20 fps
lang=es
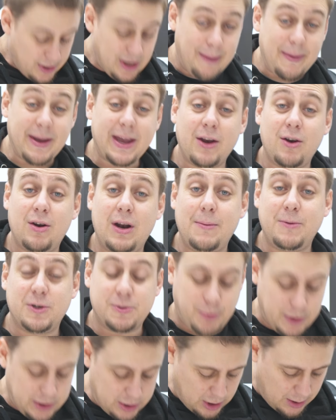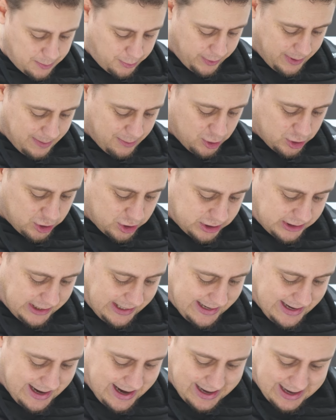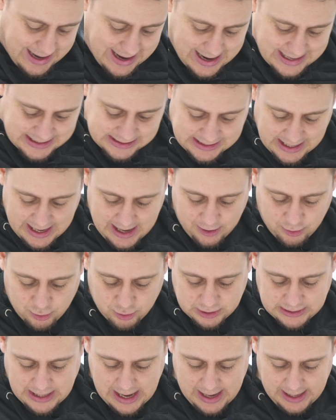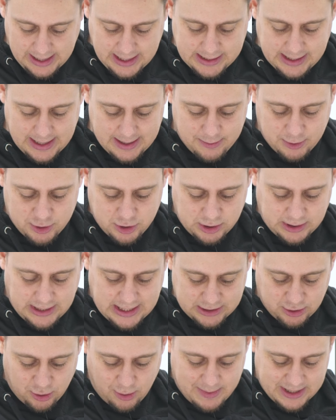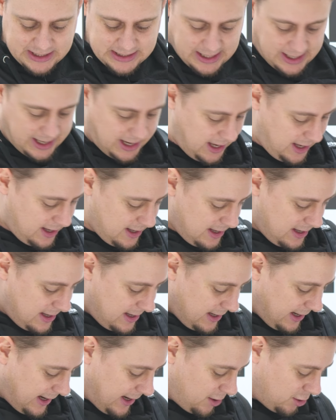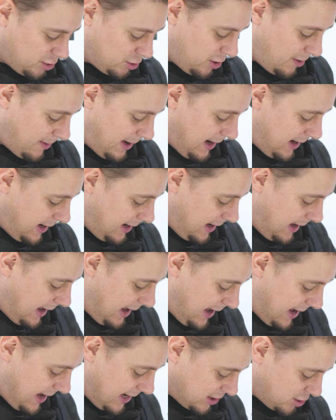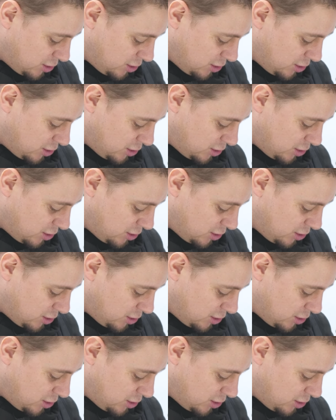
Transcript: y una vez que nos la hemos puesto podemos tirar hasta ajustar y tenemos otras gomas aquí que nos lo van a